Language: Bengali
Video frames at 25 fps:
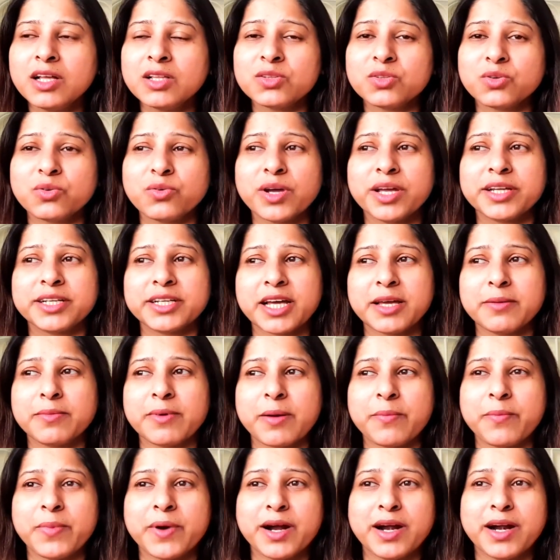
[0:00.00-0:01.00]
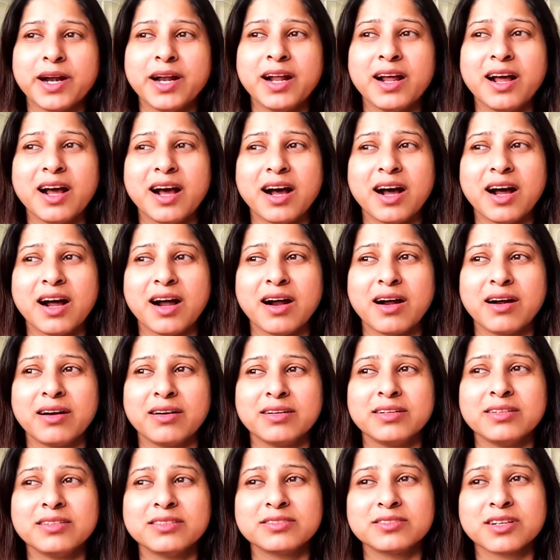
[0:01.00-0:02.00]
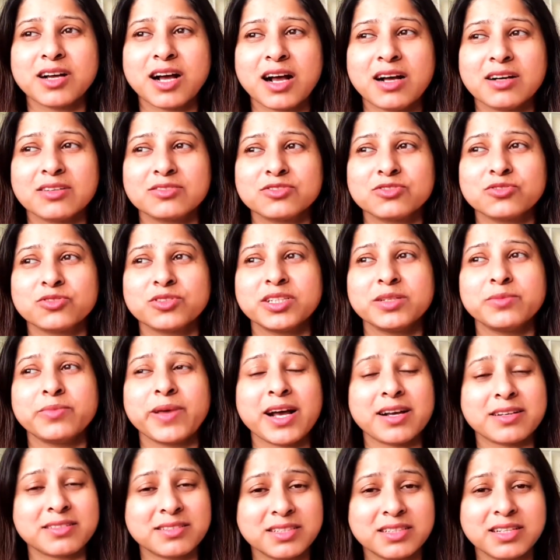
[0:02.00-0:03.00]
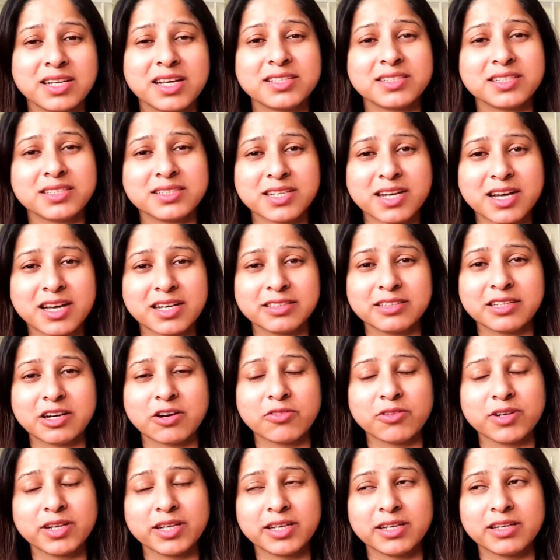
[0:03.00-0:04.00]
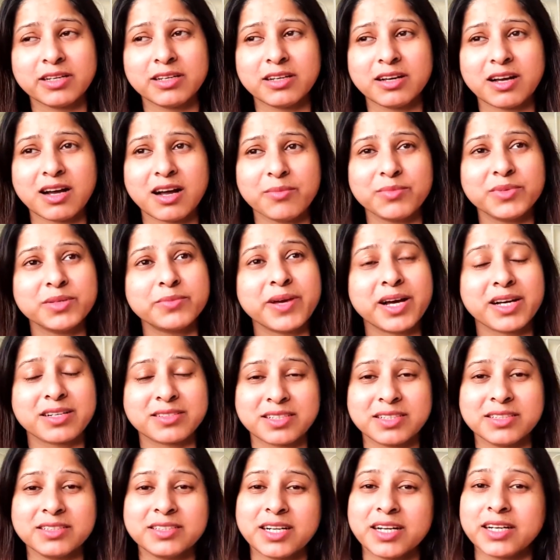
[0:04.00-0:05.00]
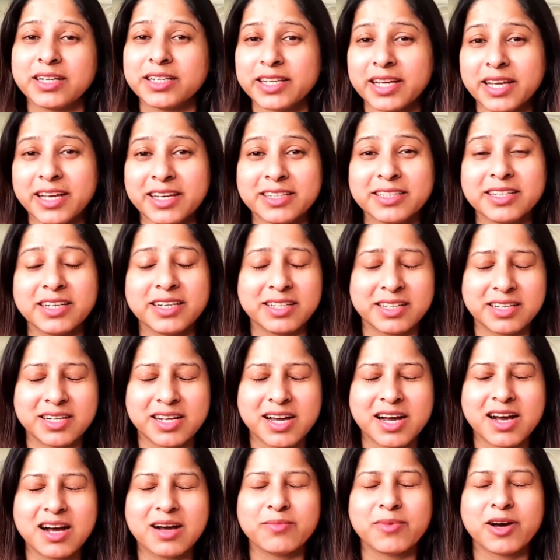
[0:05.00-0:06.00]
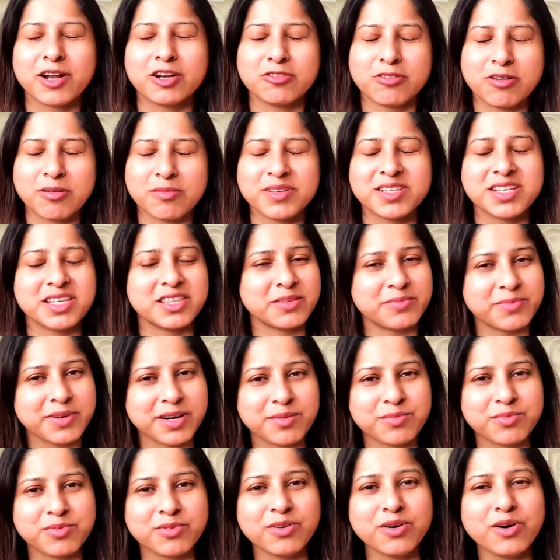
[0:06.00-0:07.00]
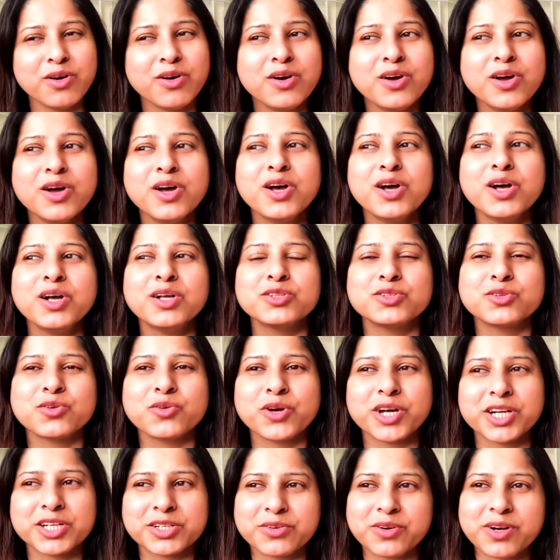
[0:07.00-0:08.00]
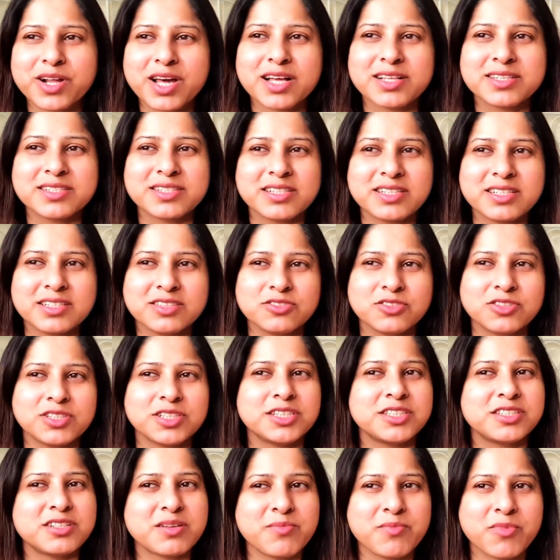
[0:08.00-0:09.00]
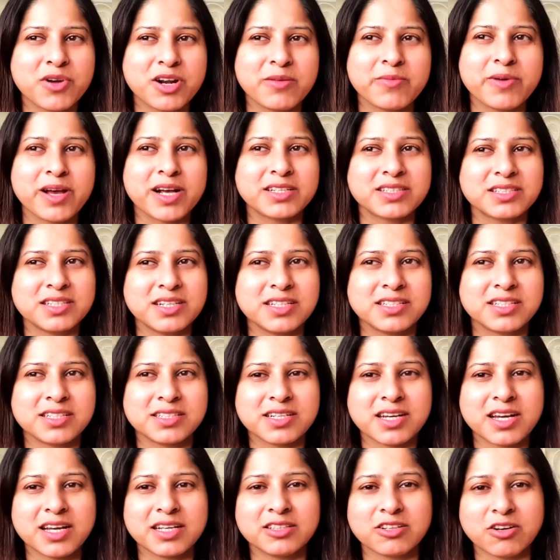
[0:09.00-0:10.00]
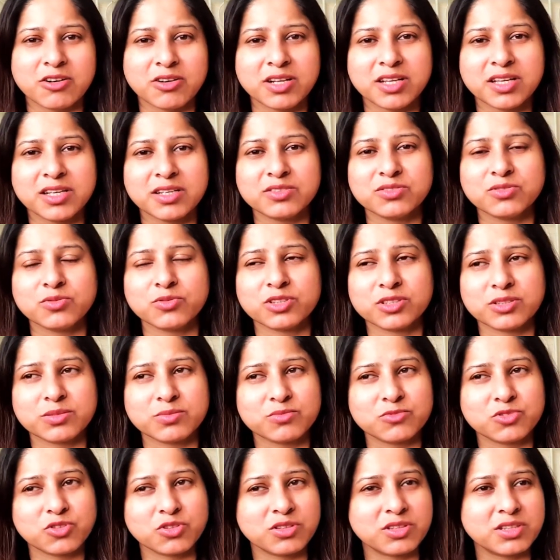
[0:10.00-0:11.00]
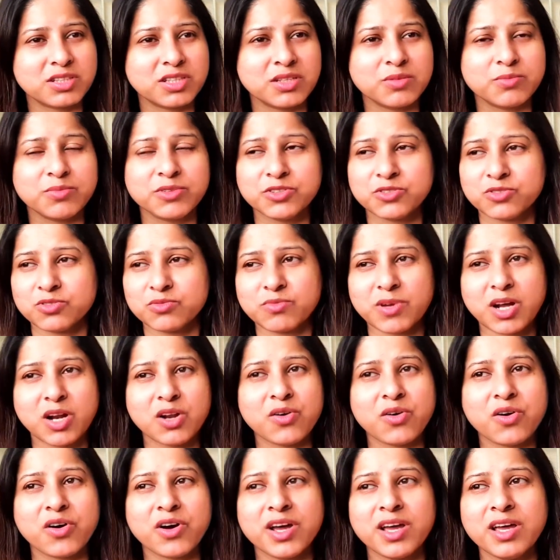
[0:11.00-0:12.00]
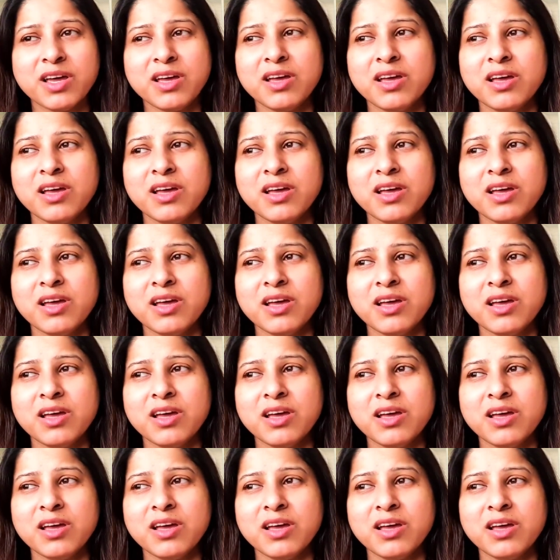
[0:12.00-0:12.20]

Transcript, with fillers: তো এটাই ব্যাপার আর যদি ভ্যাকসিন এসে যায় তাহলে আমি ভ্যাকসিনটা নিয়েই ইন্ডিয়া ভালোভাবে যেতে পারবো তো ওয়েট করে আছি যদি ডিসেম্বরে ভ্যাকসিন এসে যায় তাহলে সত্যি ভীষণ ভালো হয়